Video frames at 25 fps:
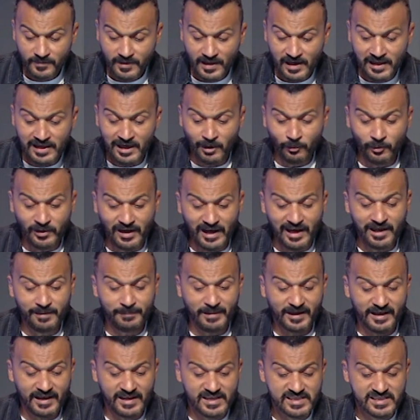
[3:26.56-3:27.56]
لو الاهلي
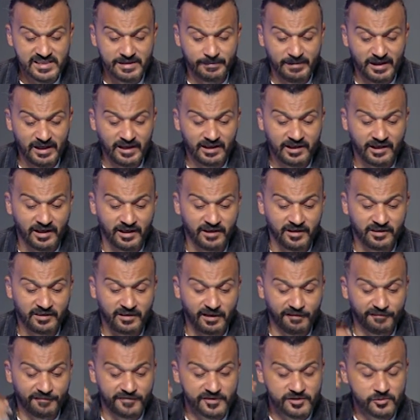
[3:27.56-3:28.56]
مكان الزمالك كان
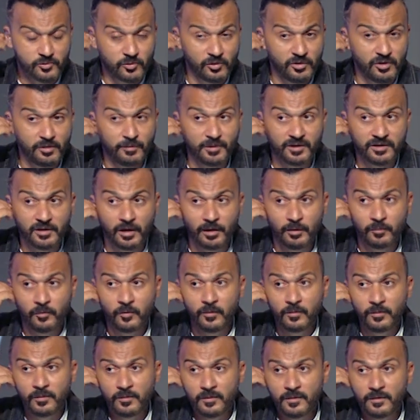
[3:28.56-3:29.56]
اتنفذ كل
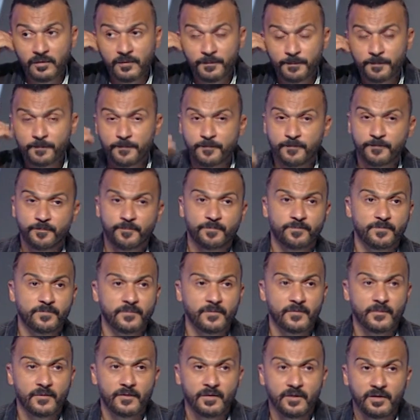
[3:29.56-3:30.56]
مطالبه
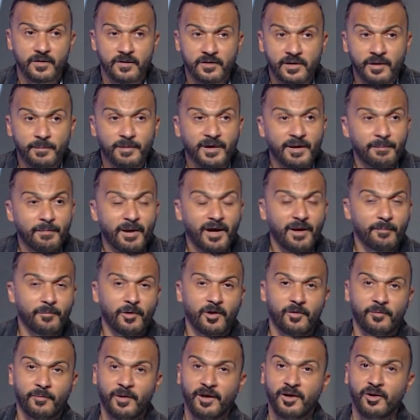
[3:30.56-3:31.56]
طب يا جماعه
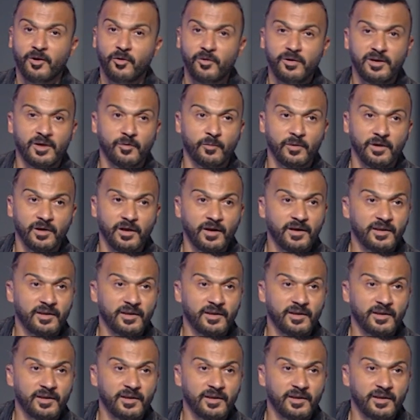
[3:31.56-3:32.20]
ما احنا قلنا والله